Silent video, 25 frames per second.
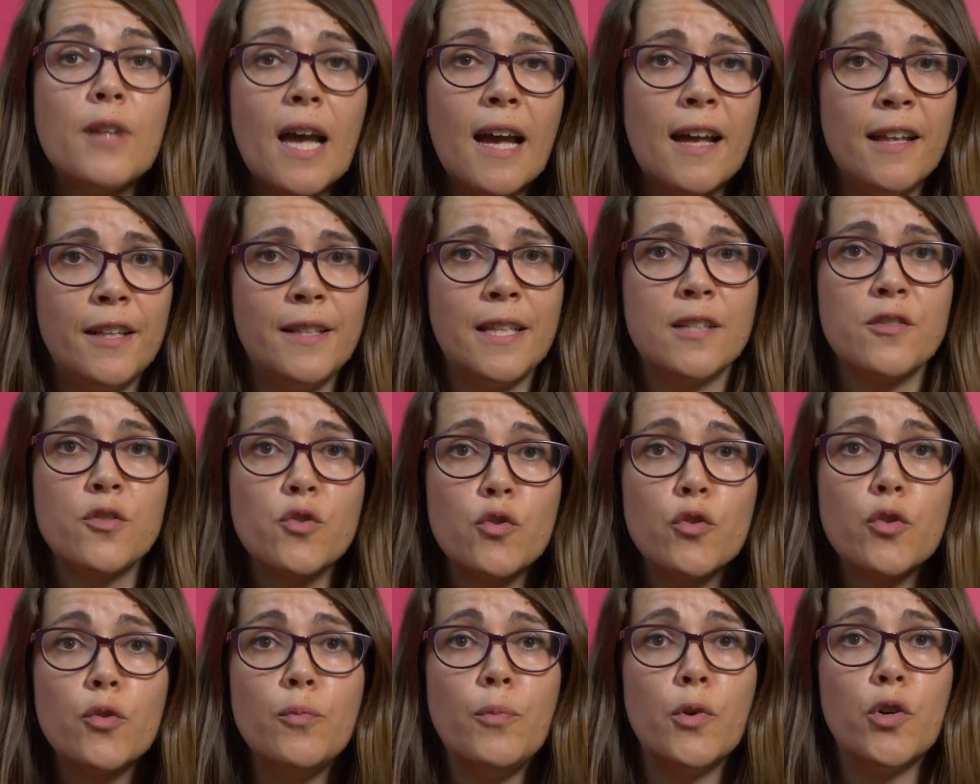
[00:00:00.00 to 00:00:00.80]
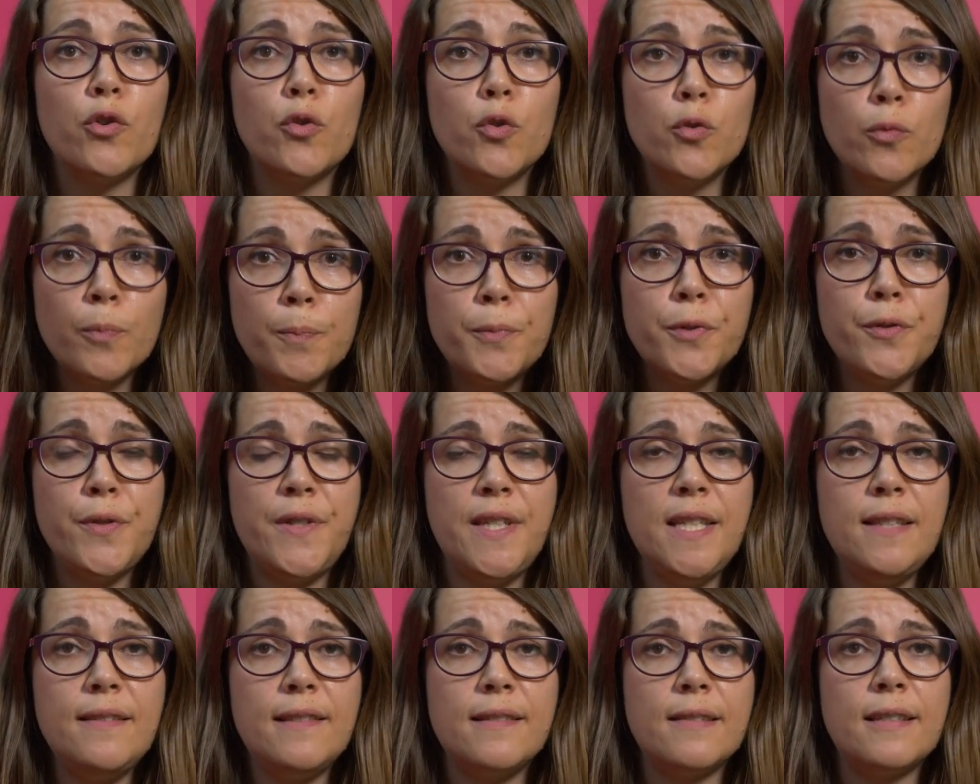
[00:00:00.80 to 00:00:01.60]
un instrument
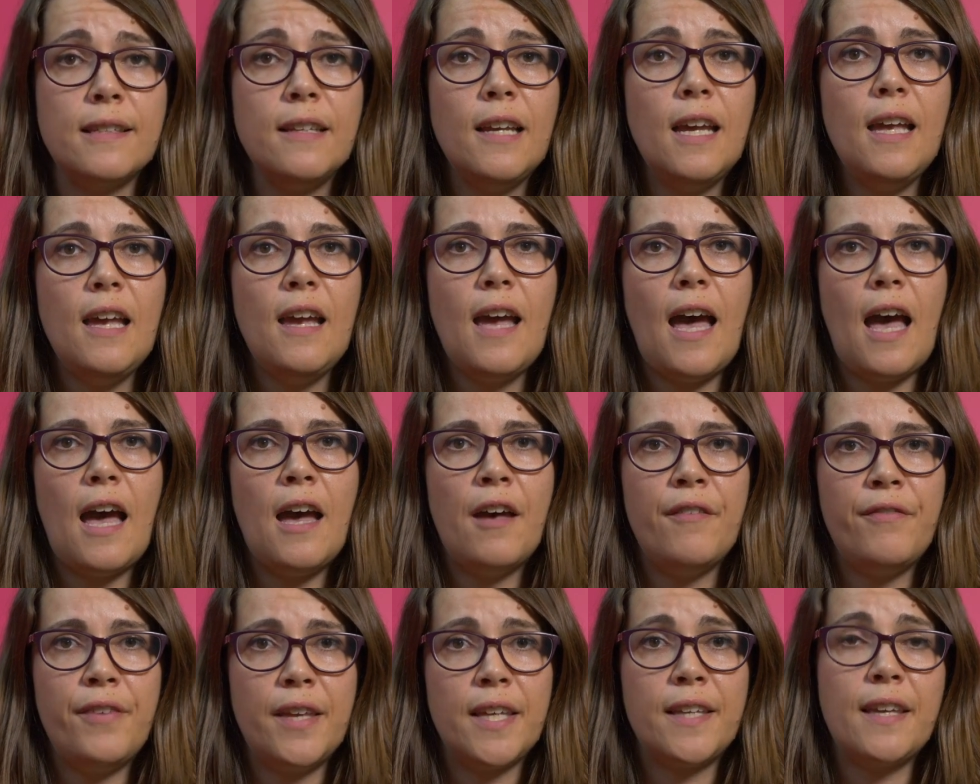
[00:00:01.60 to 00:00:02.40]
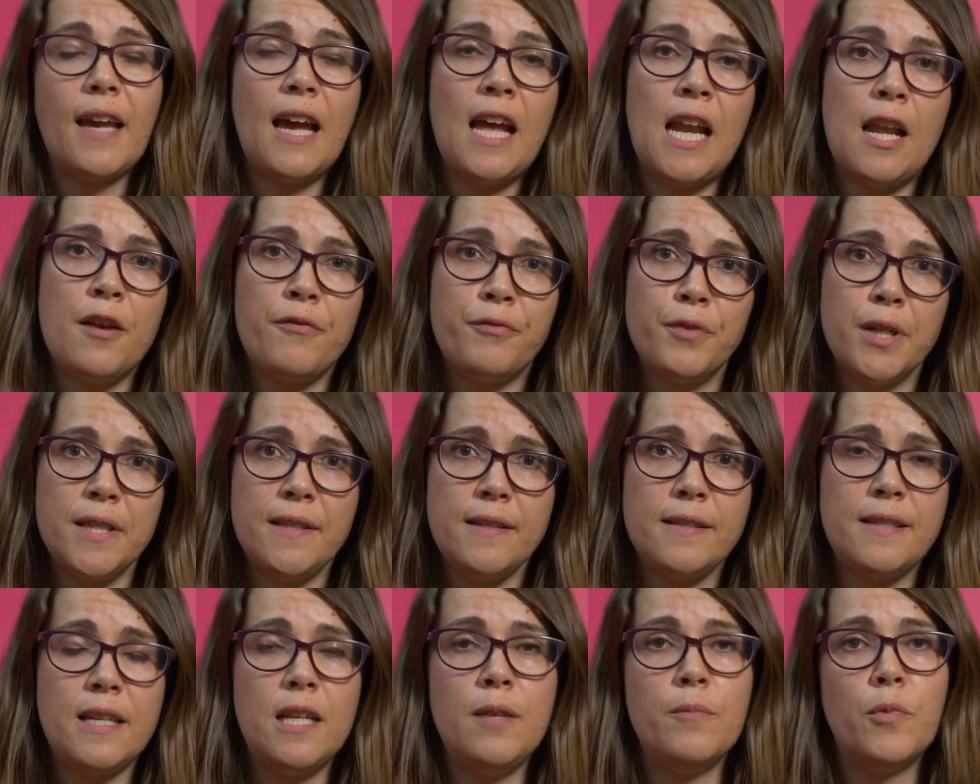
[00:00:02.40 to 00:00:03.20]
composite avec à la fois
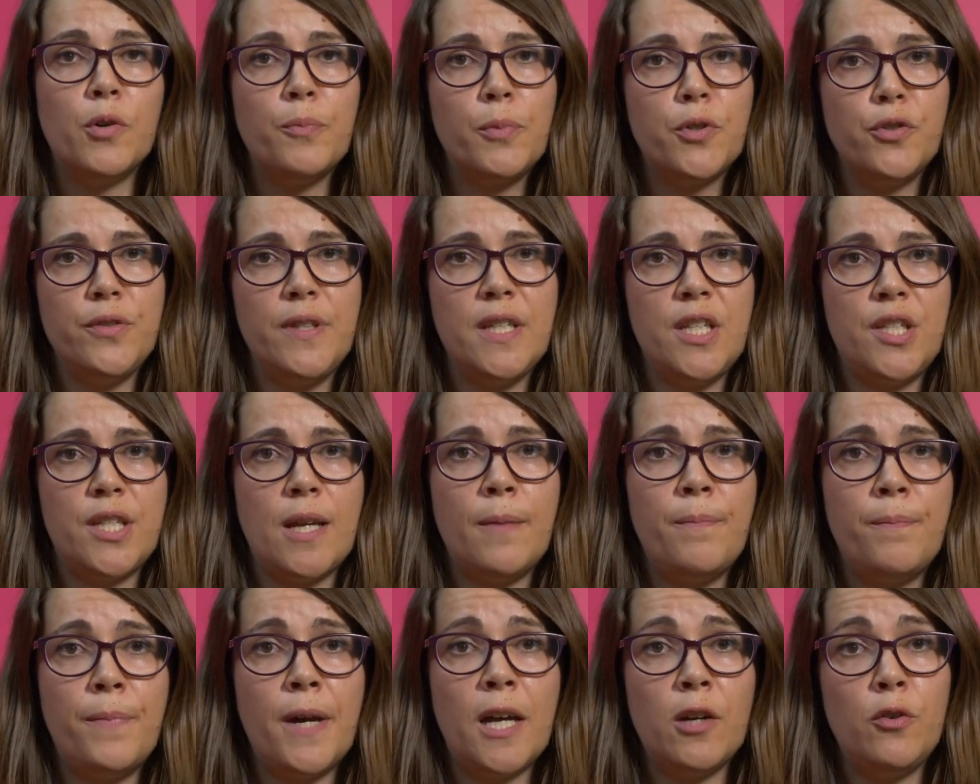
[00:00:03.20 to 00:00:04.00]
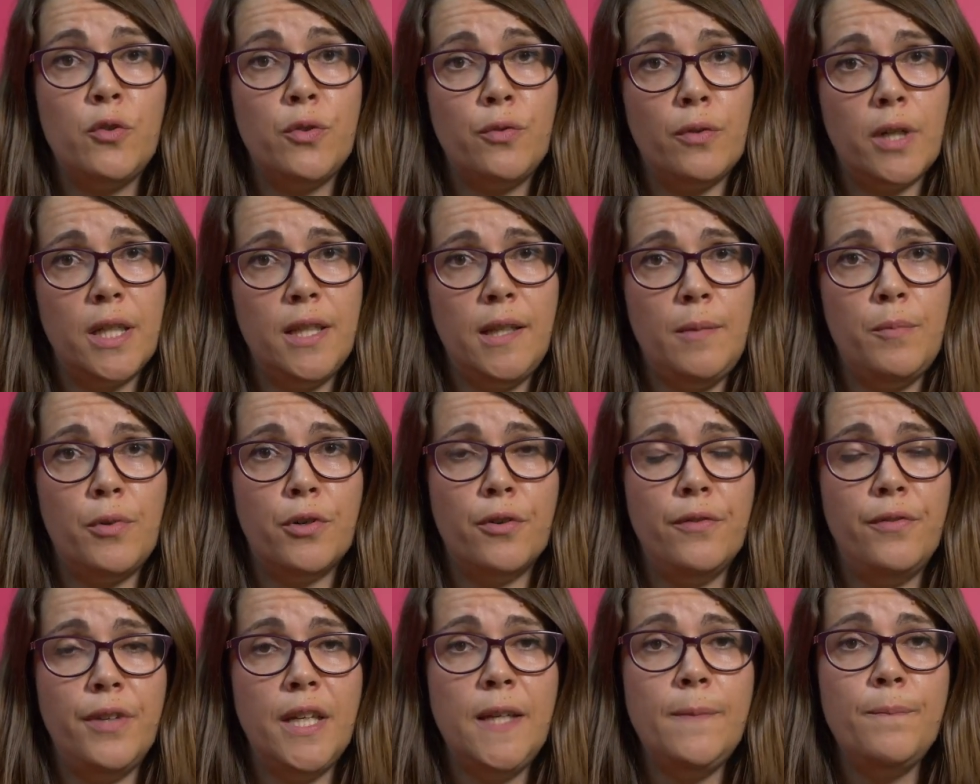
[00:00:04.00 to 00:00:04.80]
des éléments protégeables par le droit des
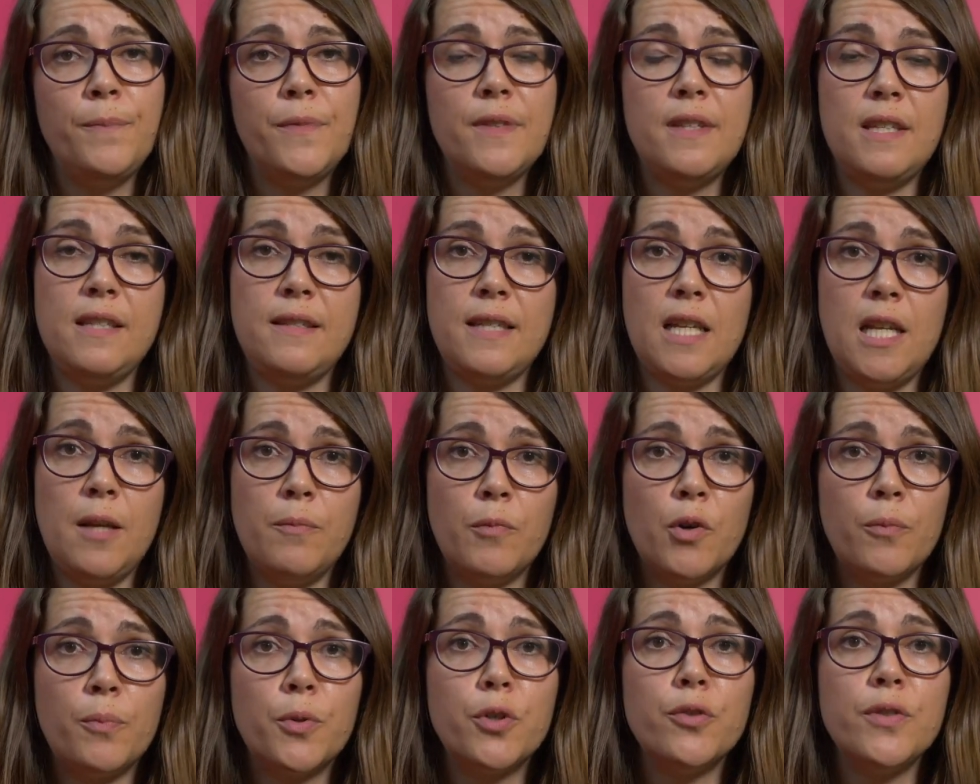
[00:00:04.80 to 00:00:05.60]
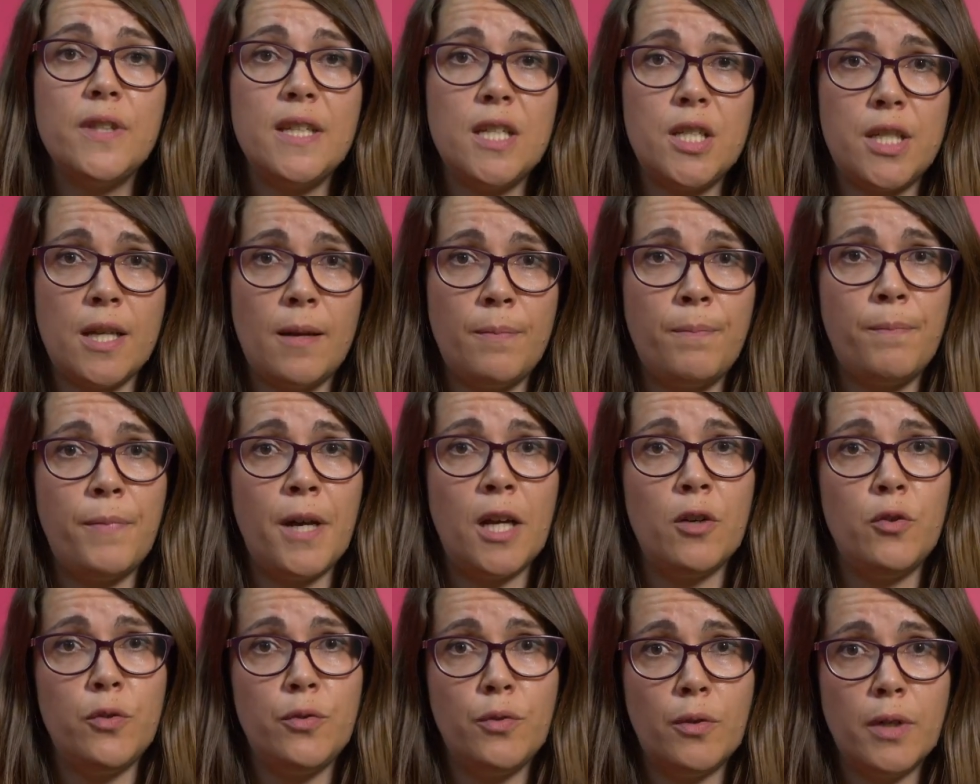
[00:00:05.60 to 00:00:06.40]
brevets, des éléments protégeables
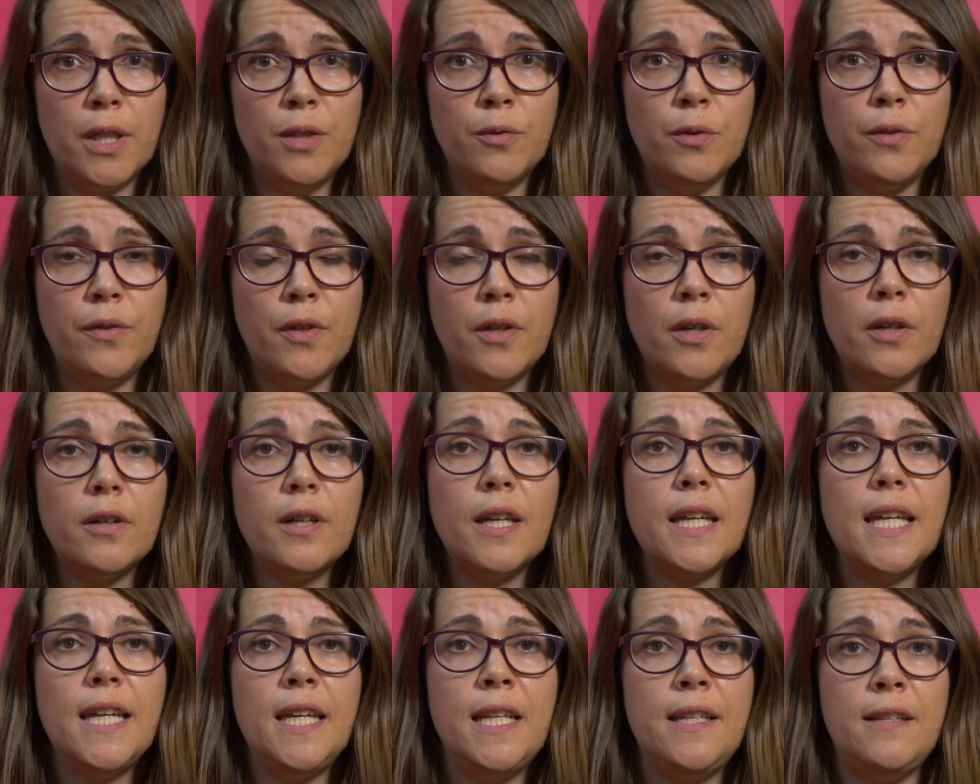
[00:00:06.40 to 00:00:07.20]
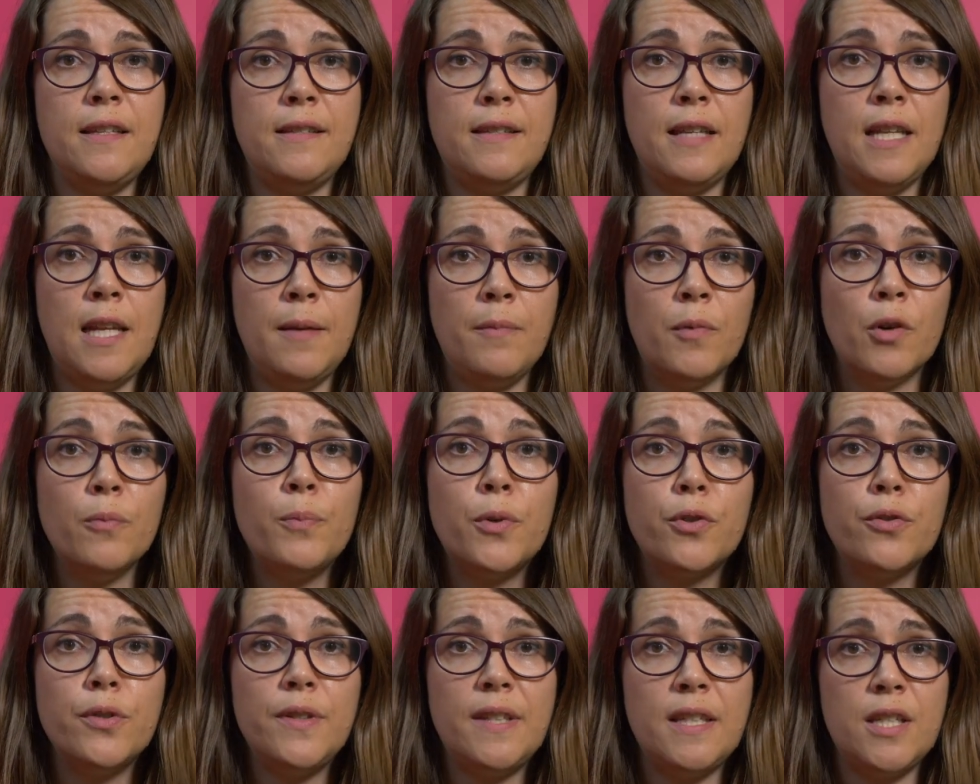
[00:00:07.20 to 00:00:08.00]
par le droit d'auteur et des éléments
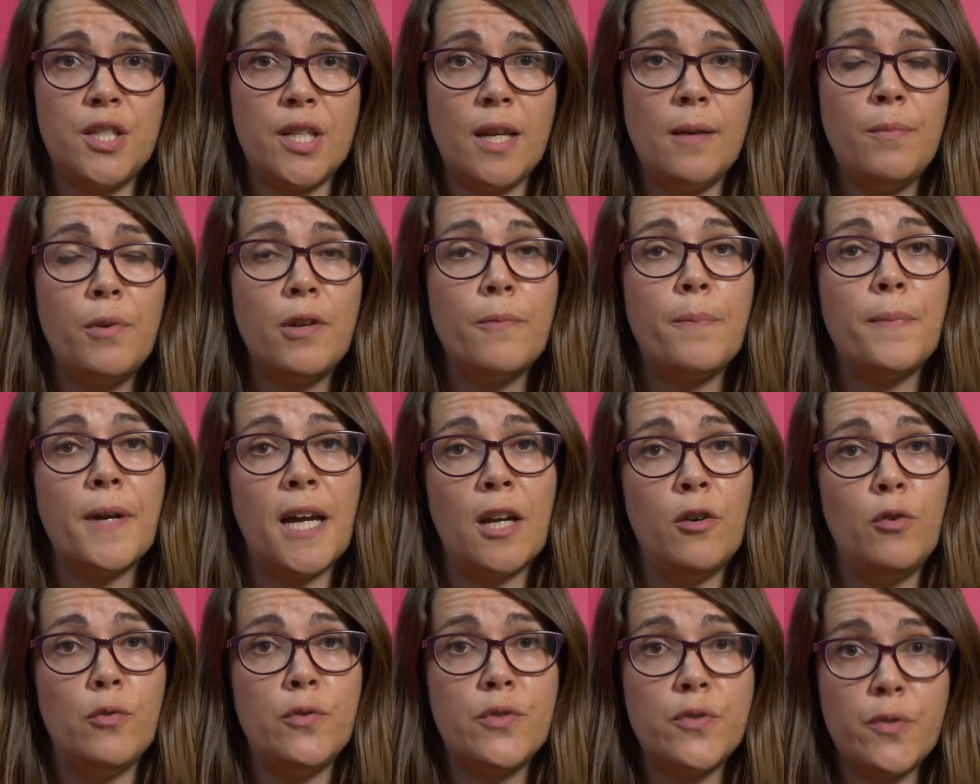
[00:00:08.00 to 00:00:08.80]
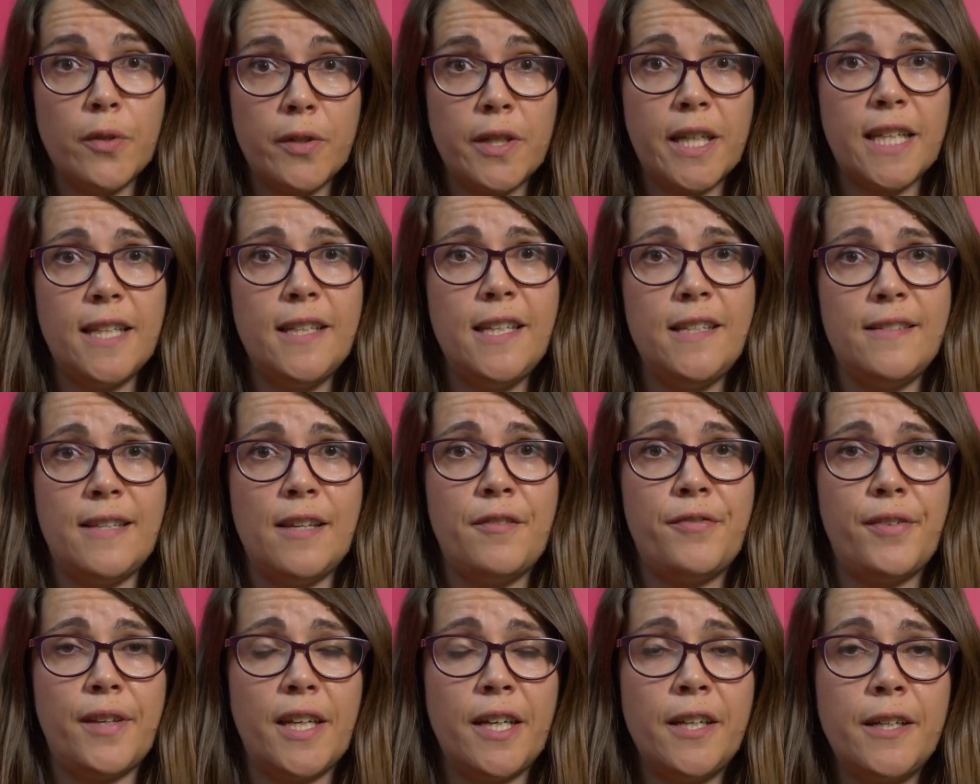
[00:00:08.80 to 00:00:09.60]
protégeables par le secret des
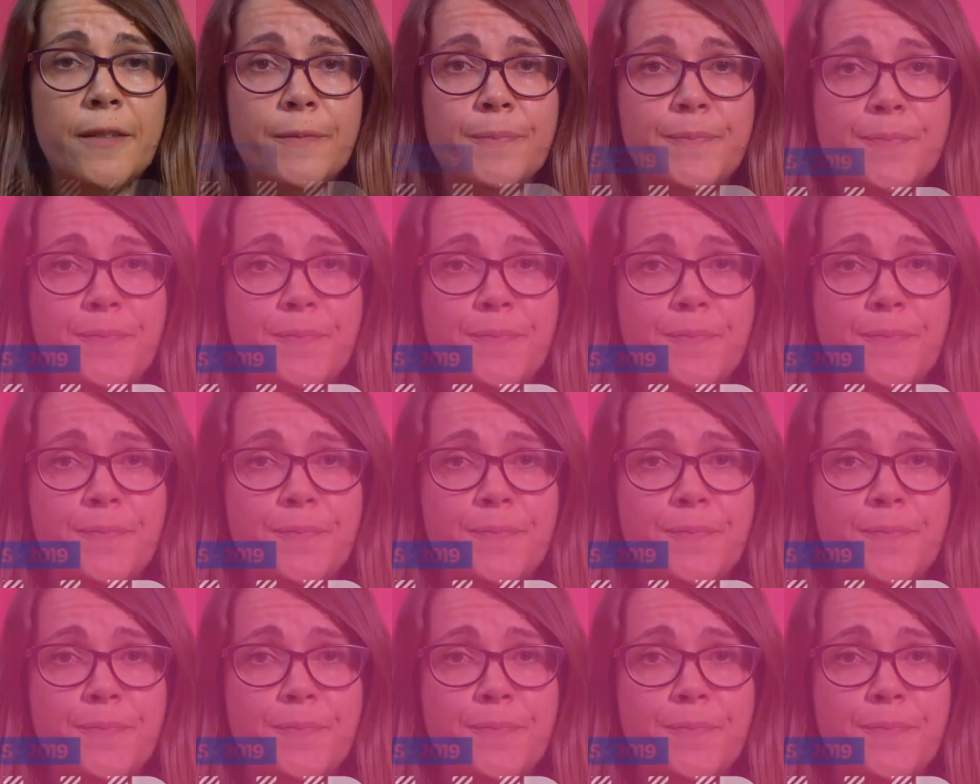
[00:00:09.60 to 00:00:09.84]
affaires.